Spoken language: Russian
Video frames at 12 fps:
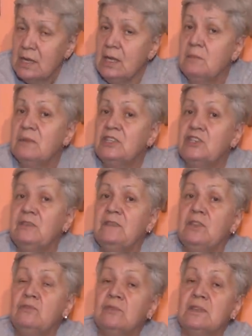и
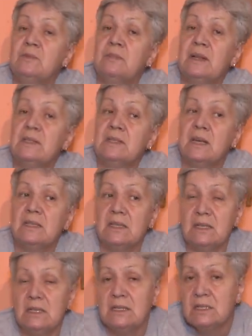мочевинку разбросать
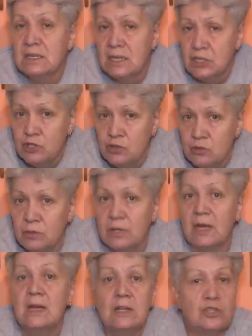из расчета,